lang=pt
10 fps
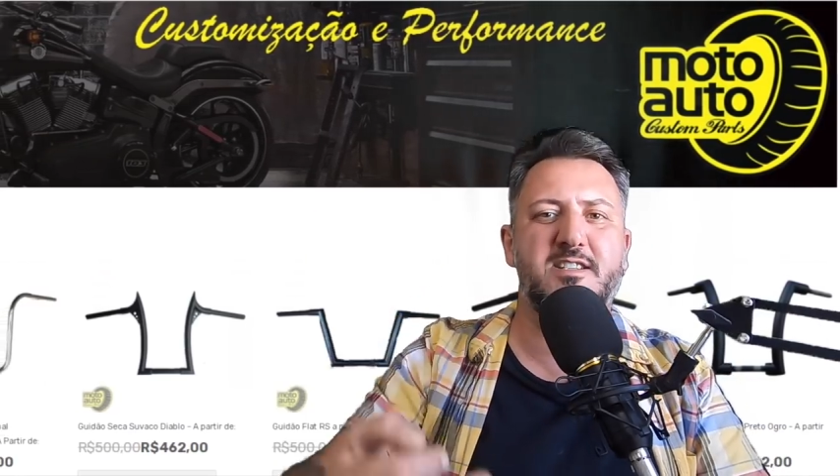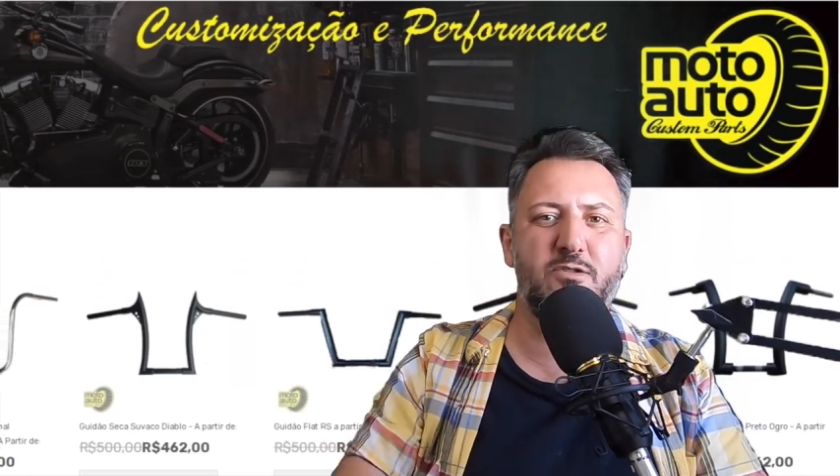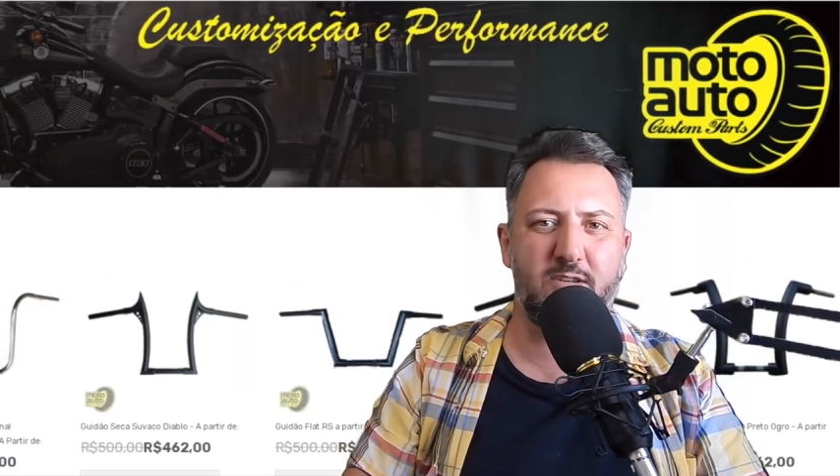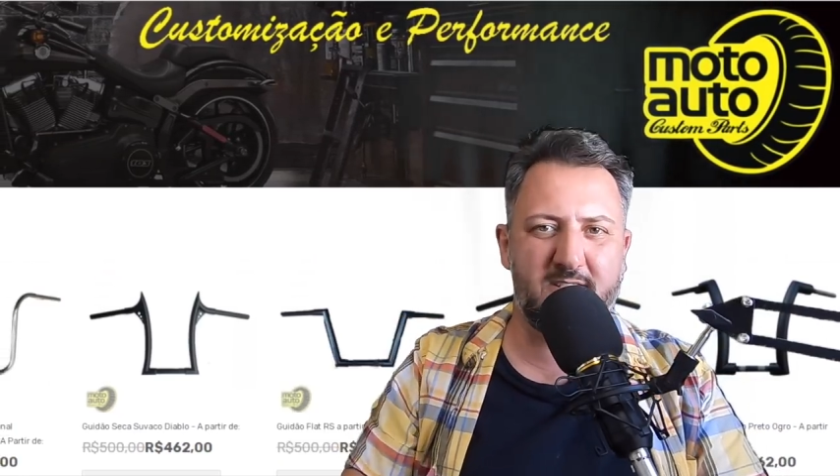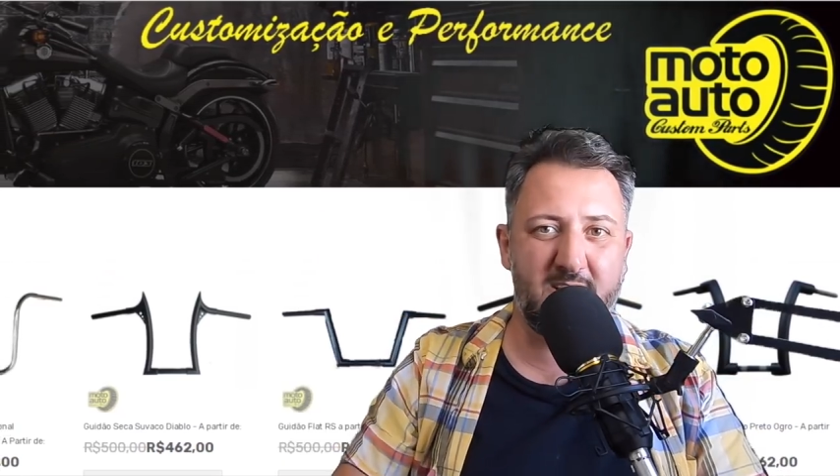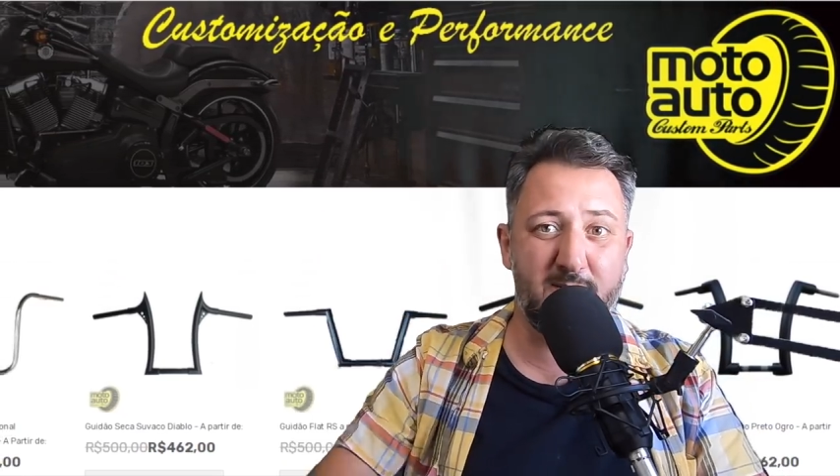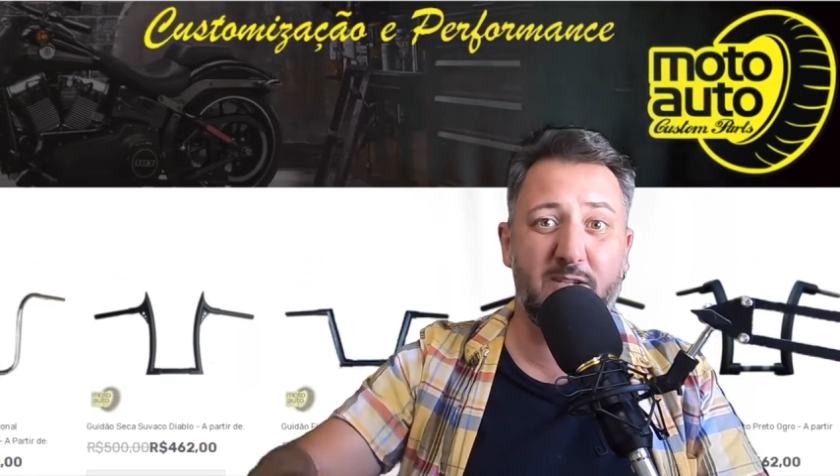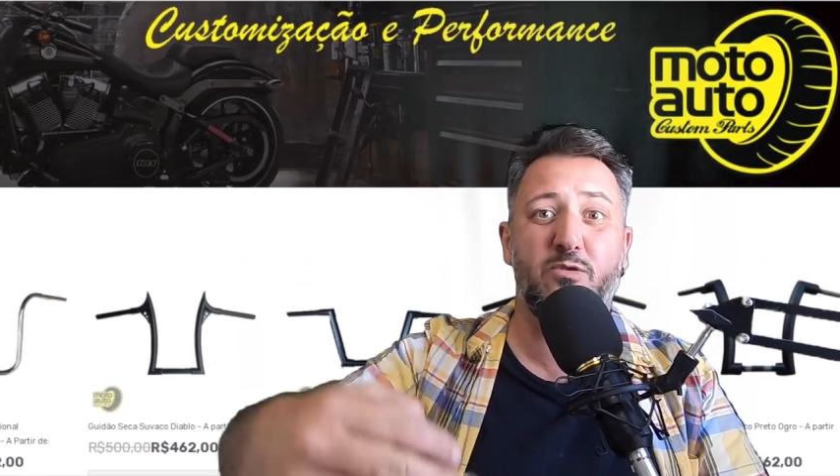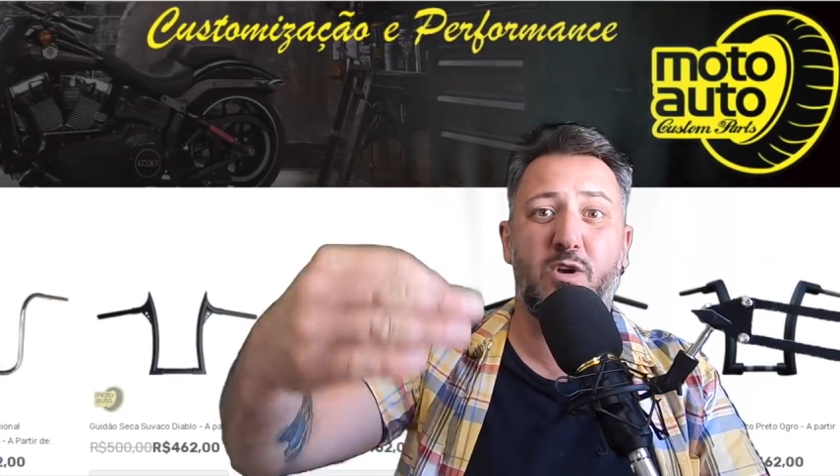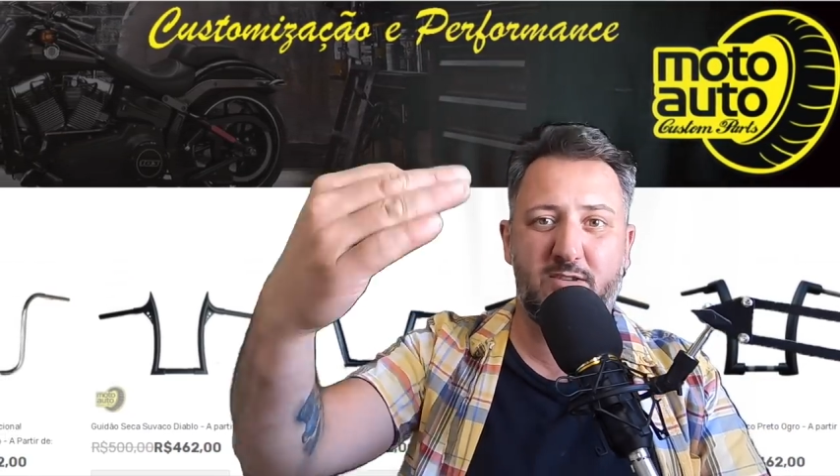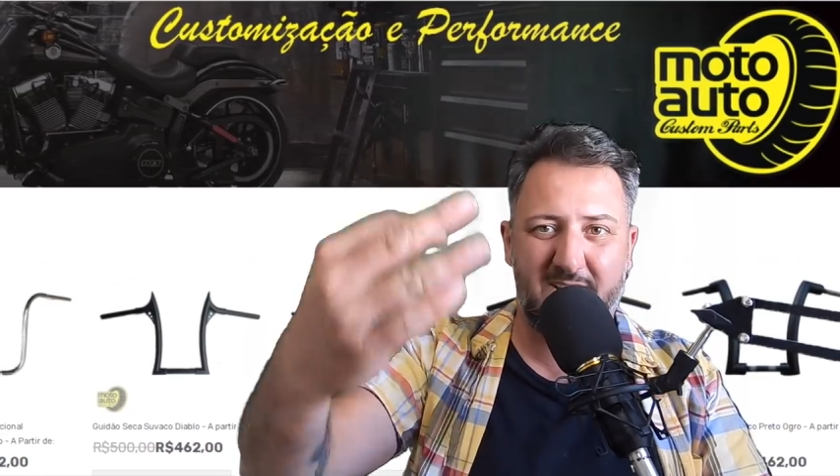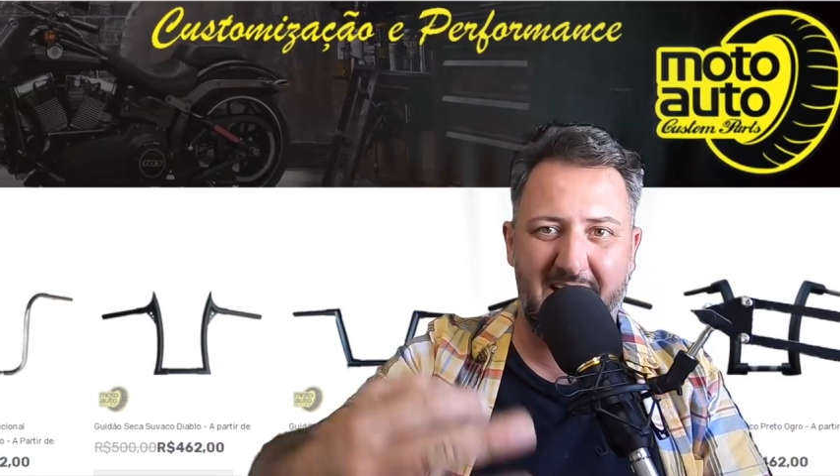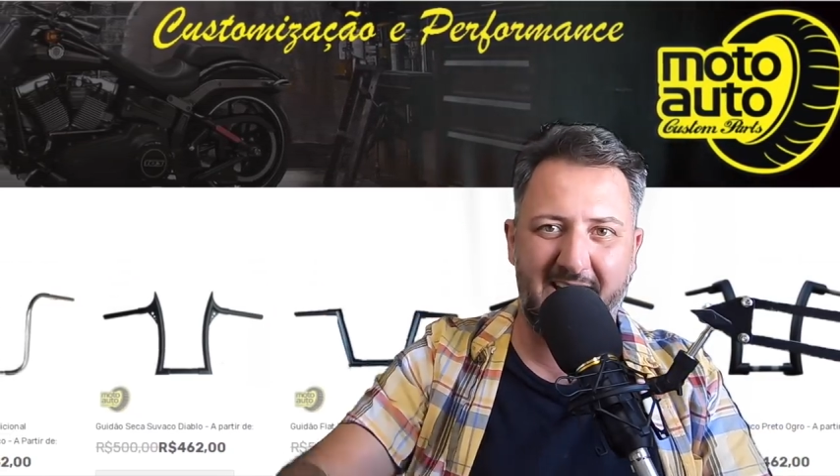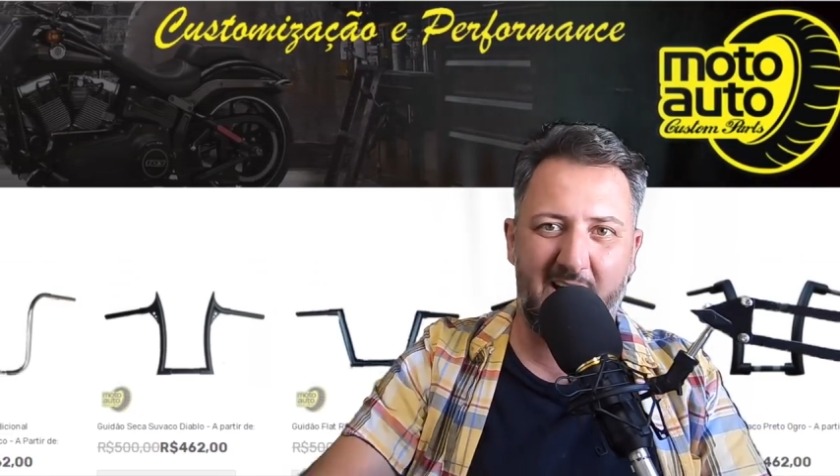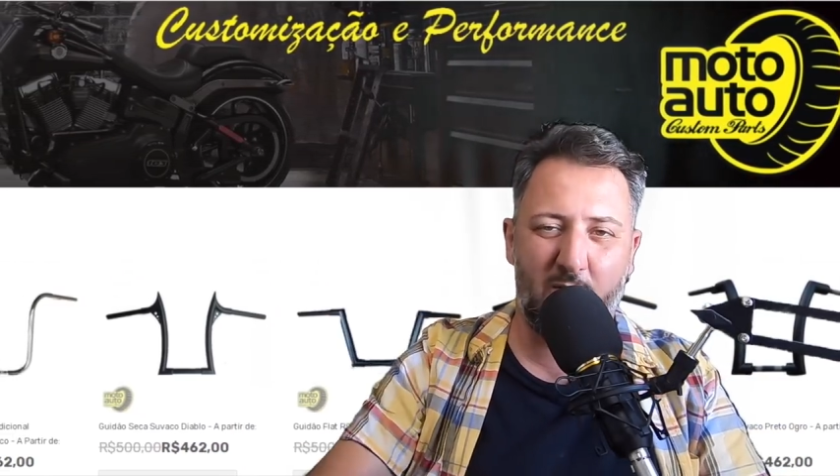endossamos, é do nosso
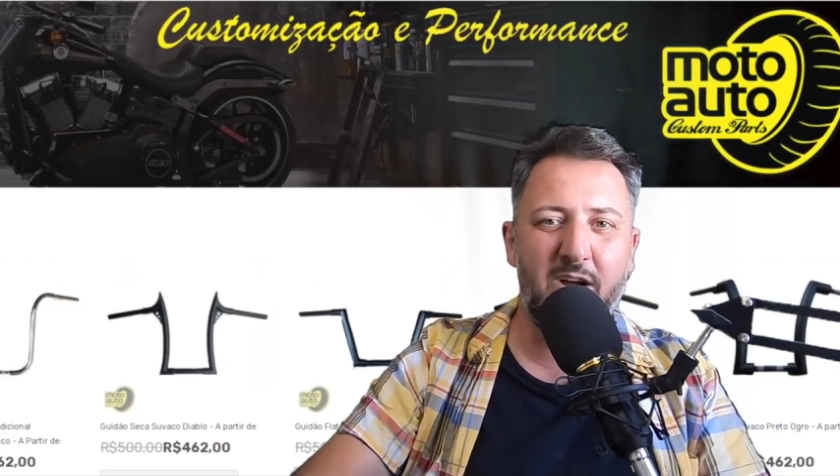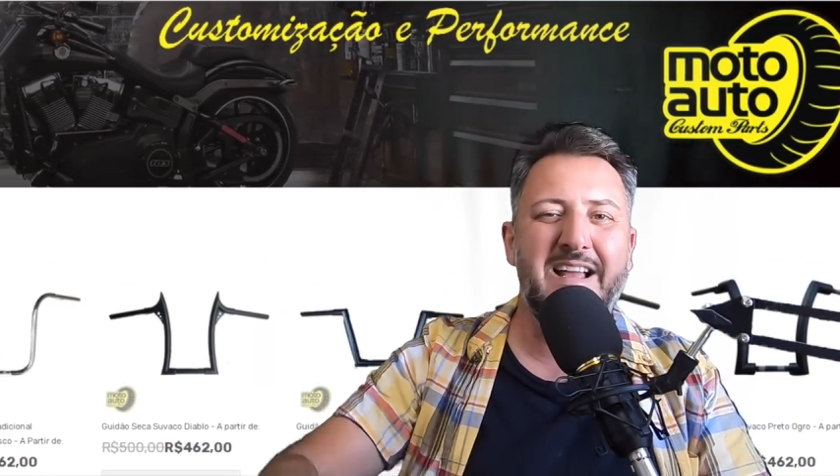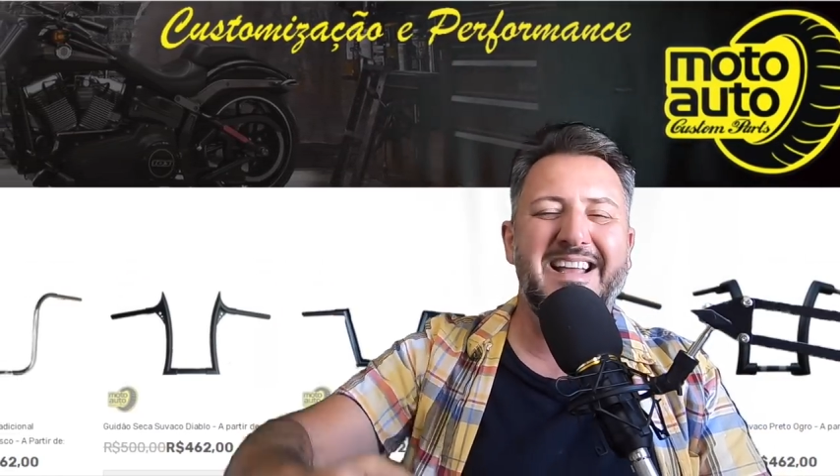canal,